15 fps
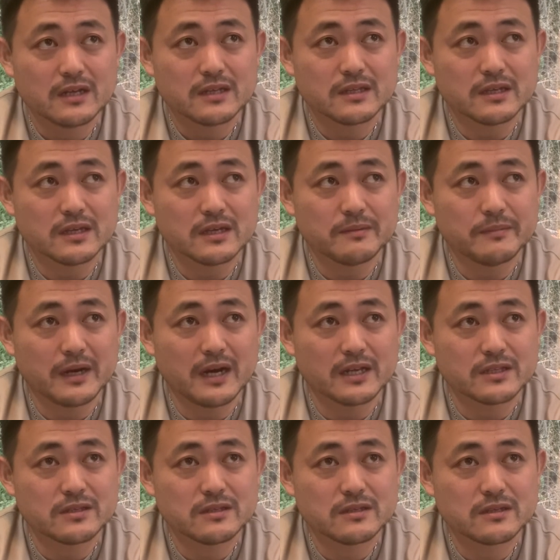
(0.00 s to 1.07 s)
で、
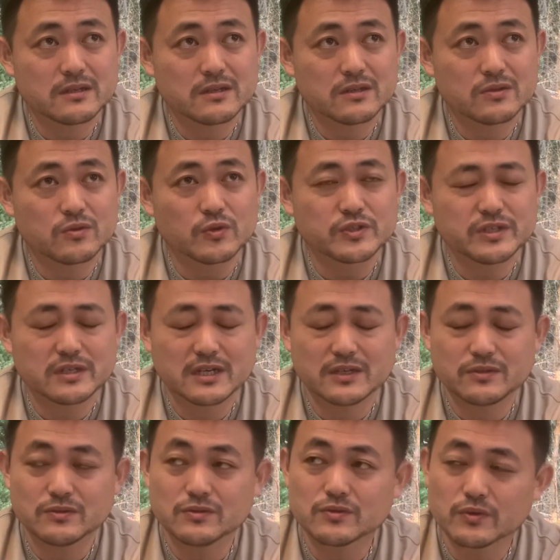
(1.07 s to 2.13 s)
まあ、どちら
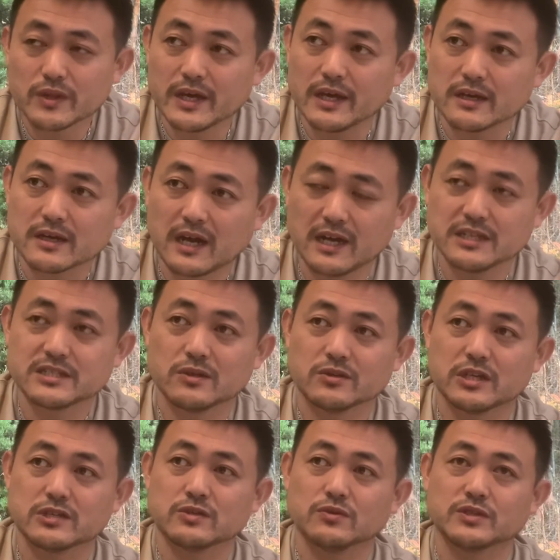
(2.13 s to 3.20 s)
かというとね、会社の
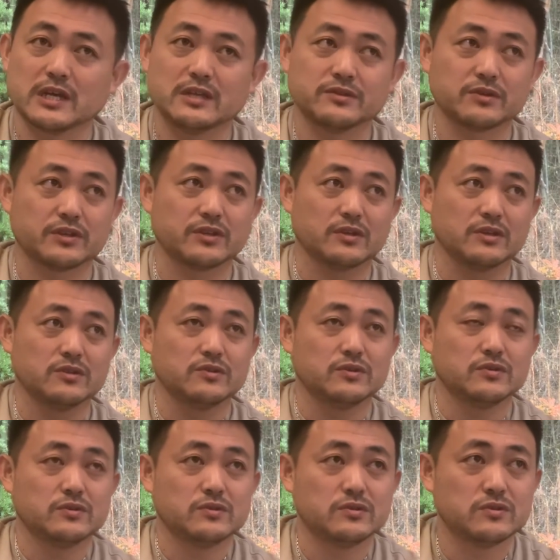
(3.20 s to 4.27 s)
社長さんとかってい
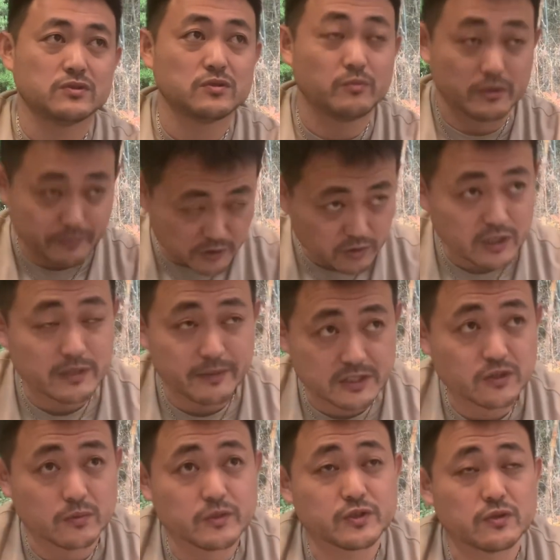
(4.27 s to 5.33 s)
うのもいま
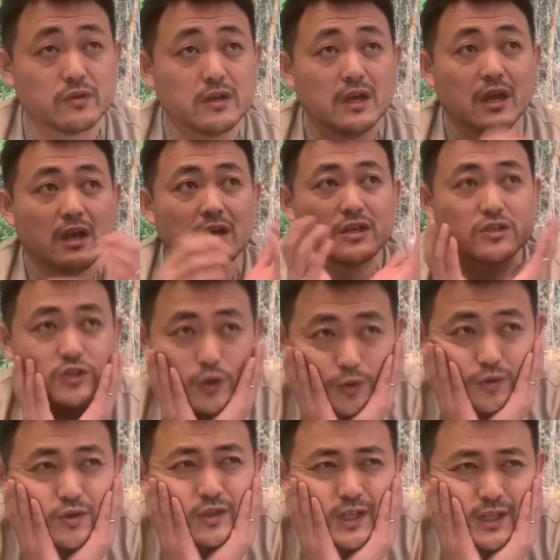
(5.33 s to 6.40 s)
すよ、もちろん。
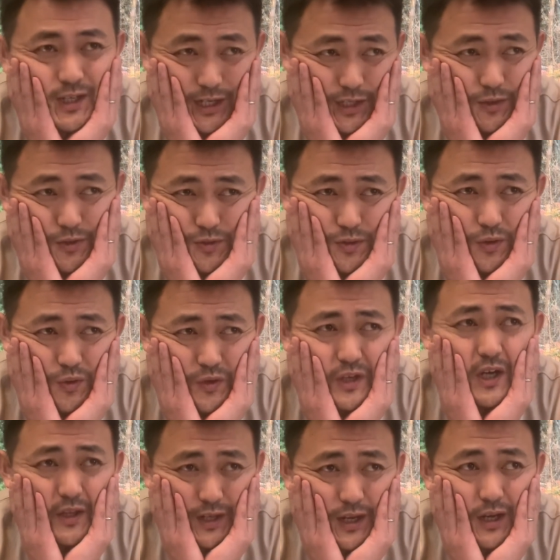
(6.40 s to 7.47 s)
職人肌の人が多い
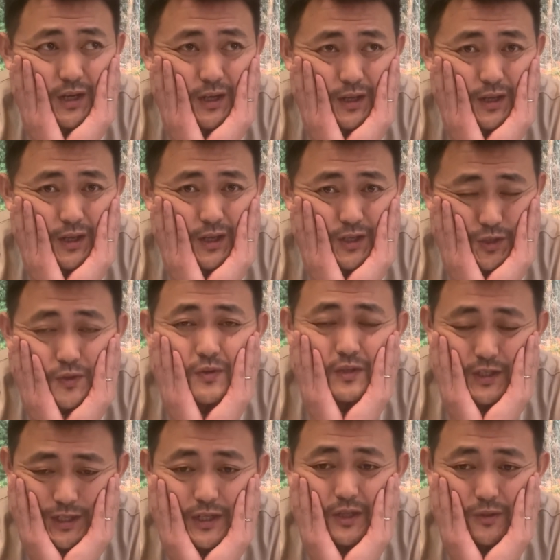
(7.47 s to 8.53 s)
かな。職
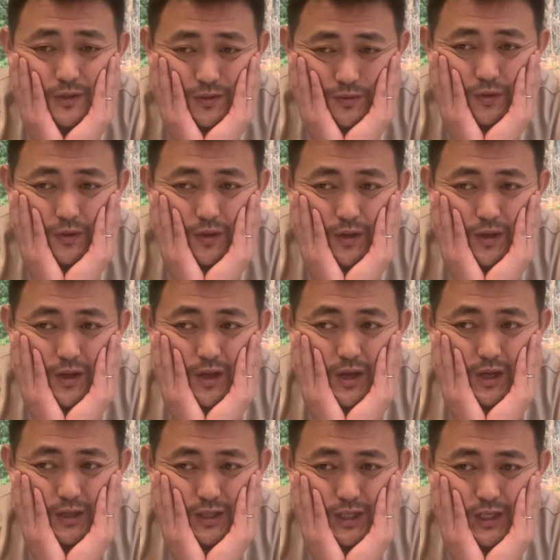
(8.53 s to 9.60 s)
人肌の人。
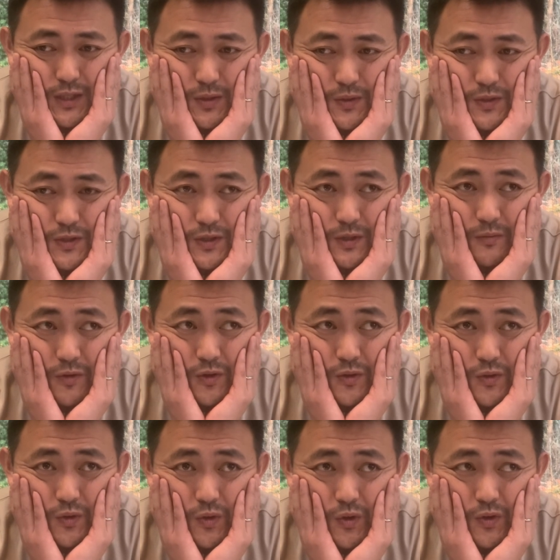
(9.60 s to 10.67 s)
一つのもの
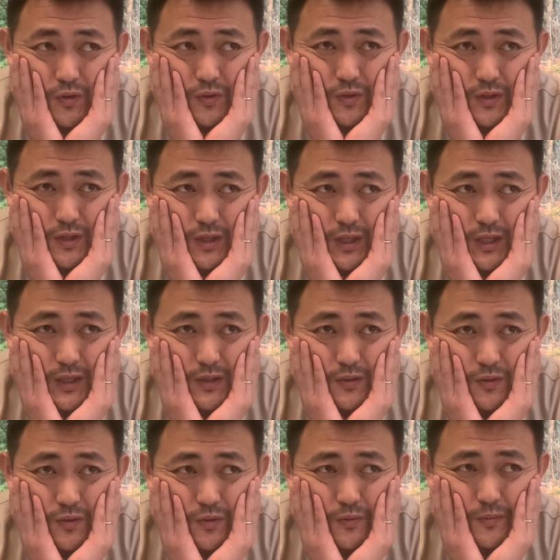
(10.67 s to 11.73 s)
と言っていく
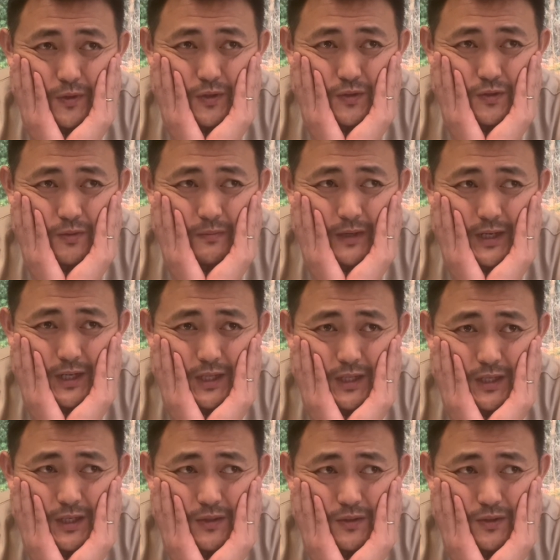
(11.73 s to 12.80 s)
と、僕の周り
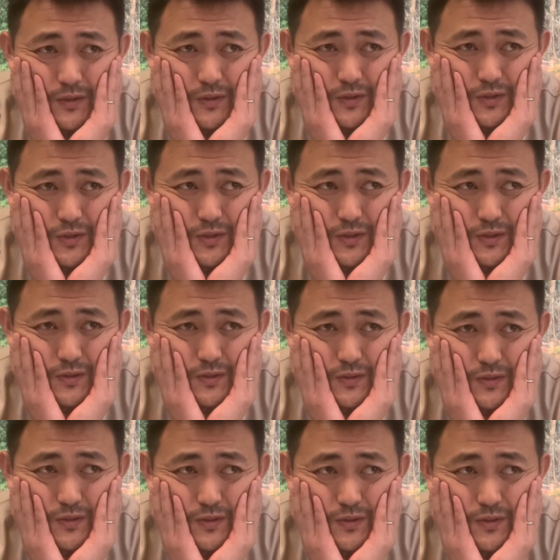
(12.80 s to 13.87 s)
にいる優
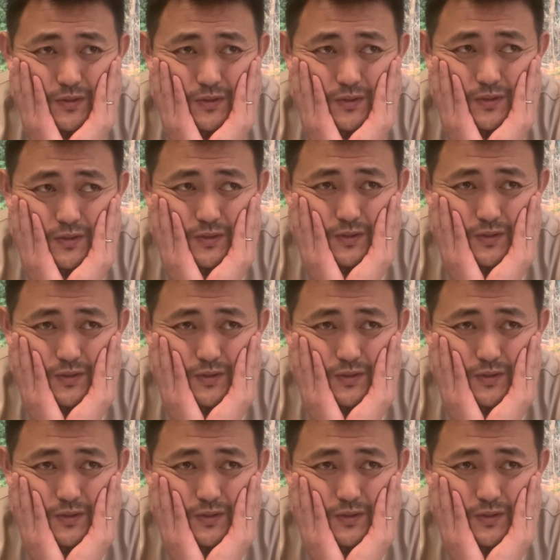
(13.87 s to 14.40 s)
秀、